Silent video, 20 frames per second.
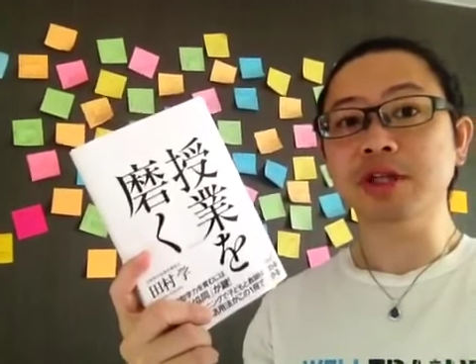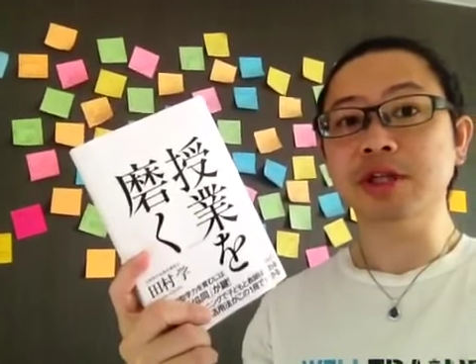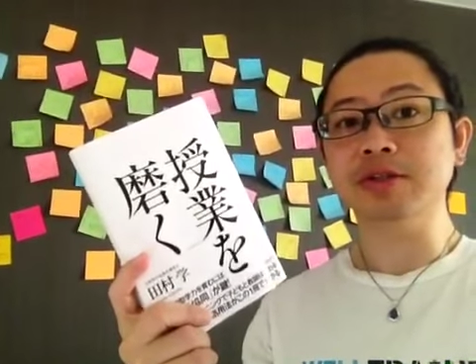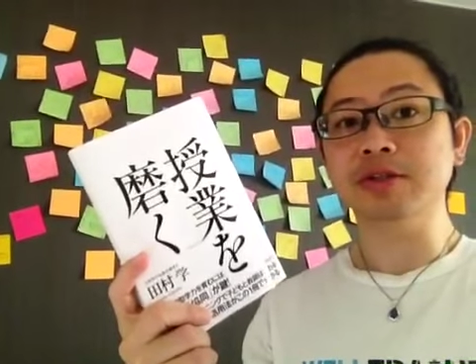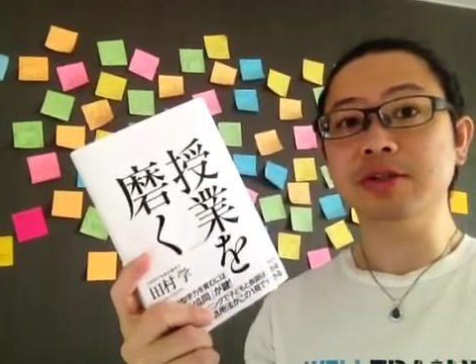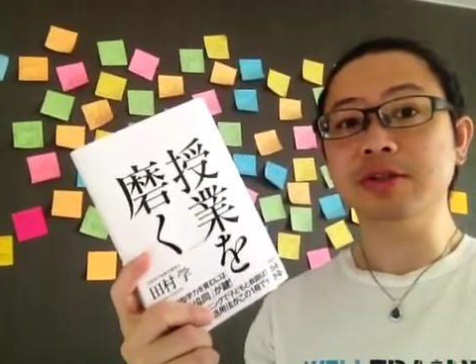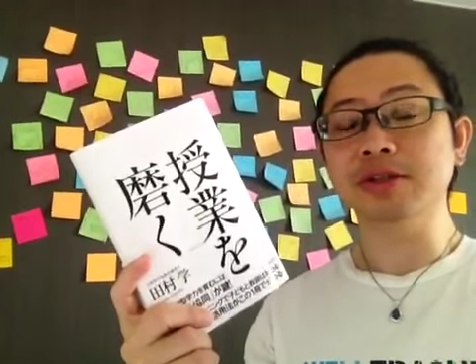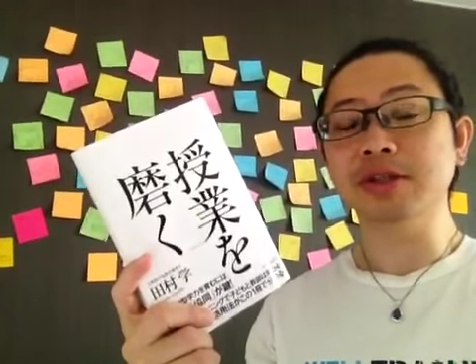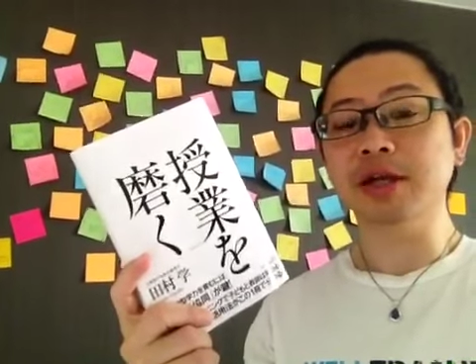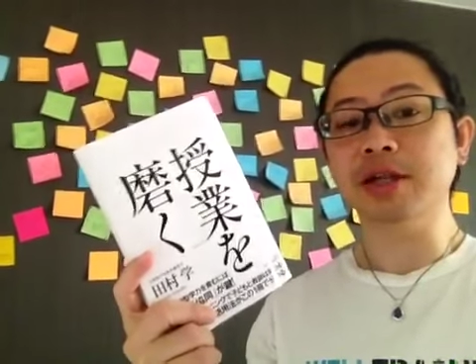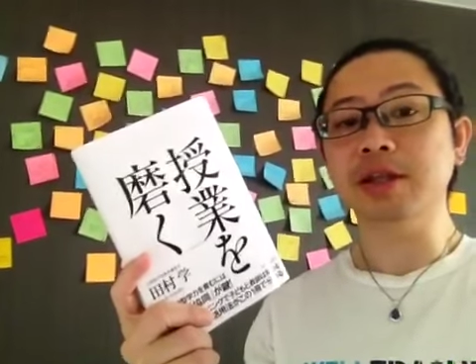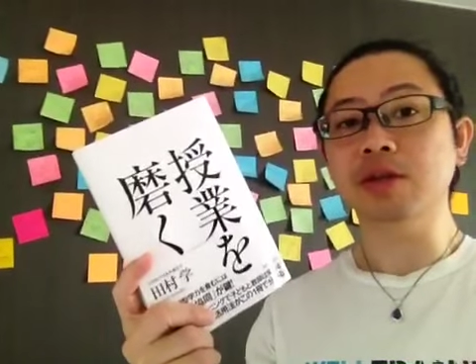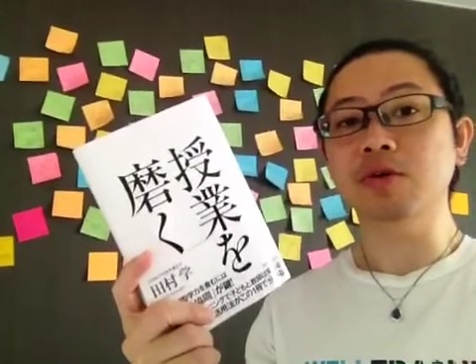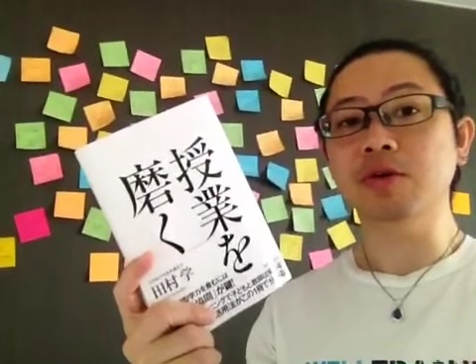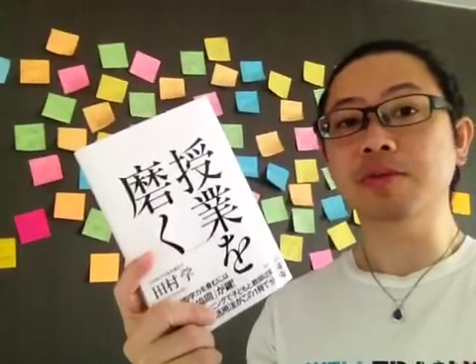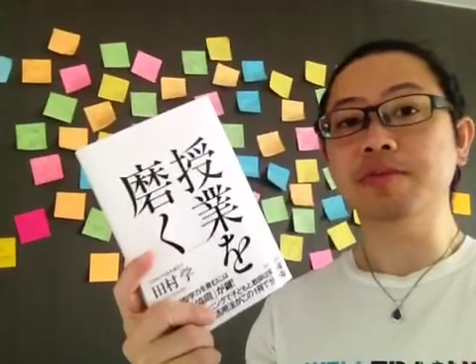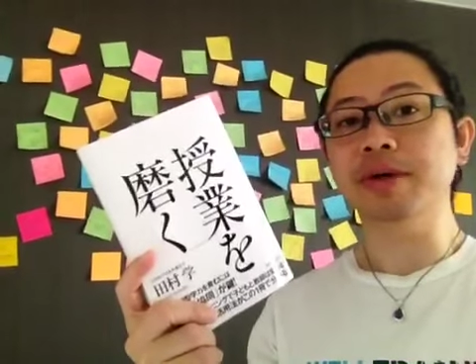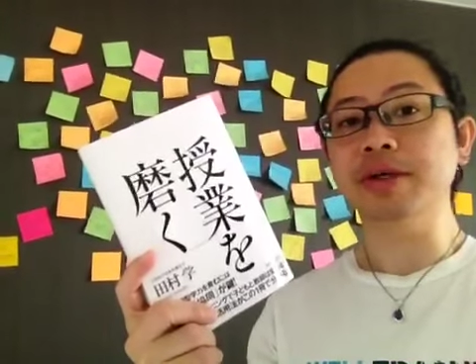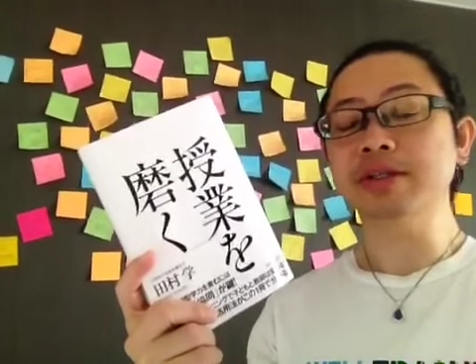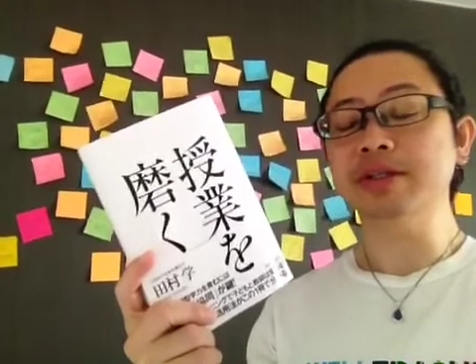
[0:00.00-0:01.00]
冊になって
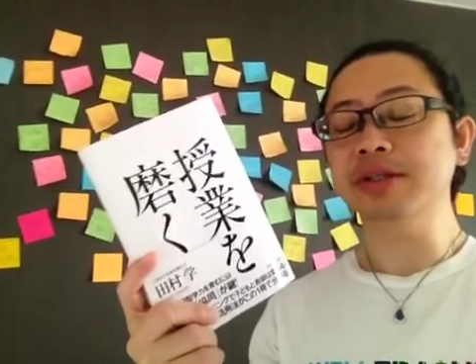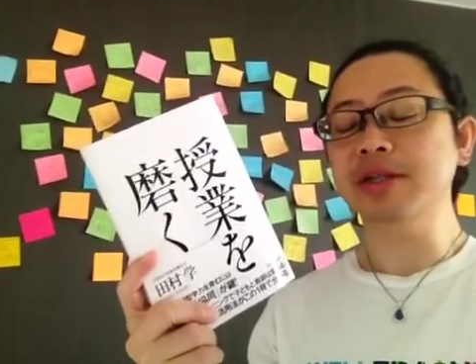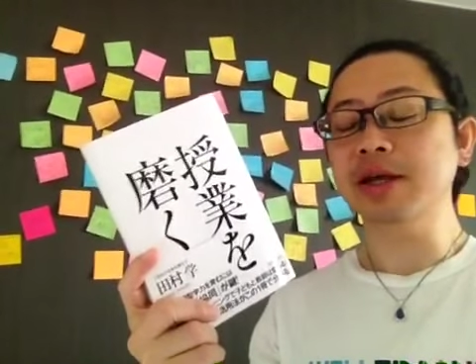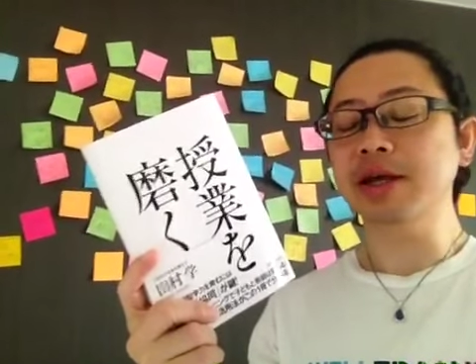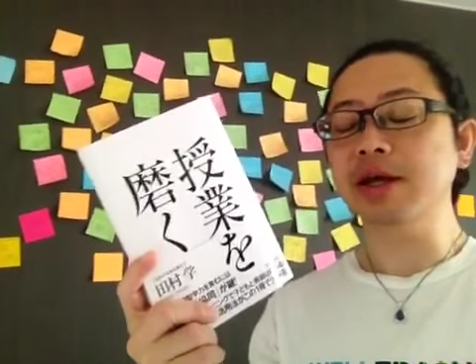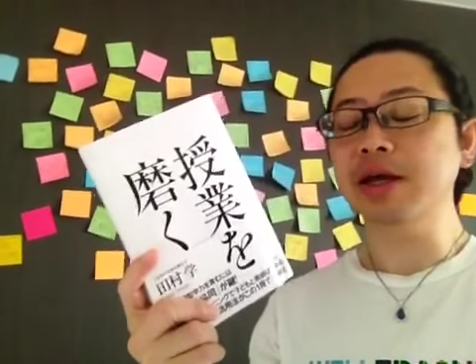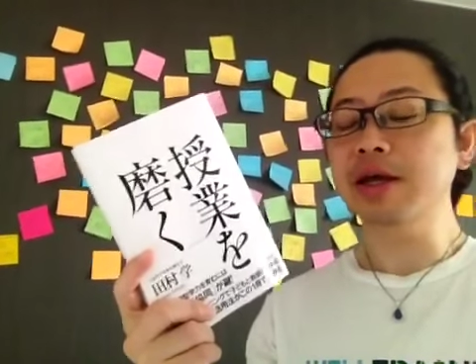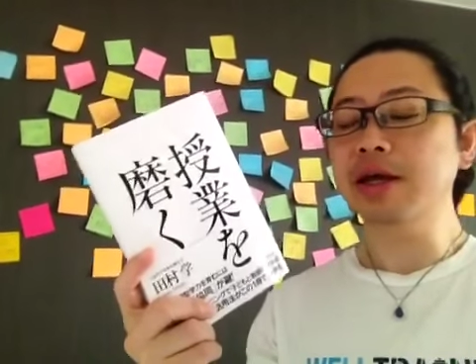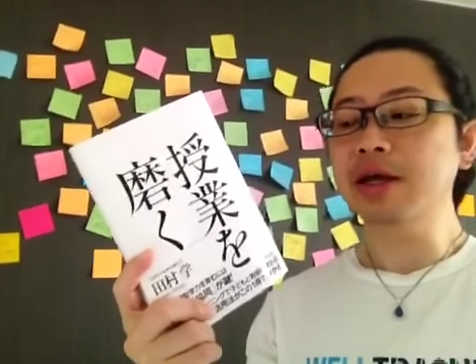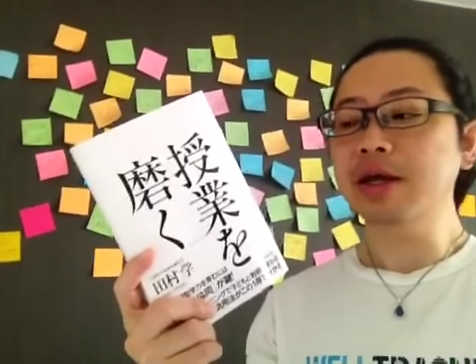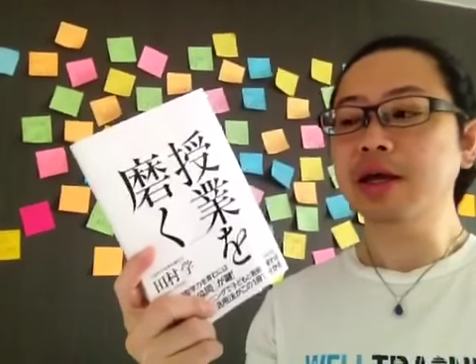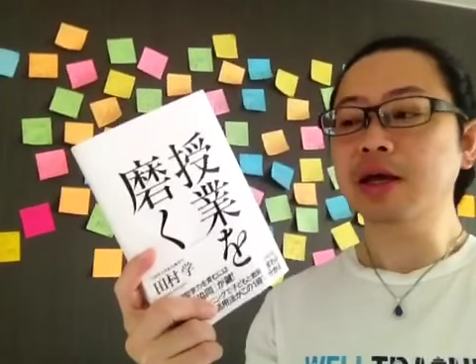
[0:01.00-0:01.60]
おりまして、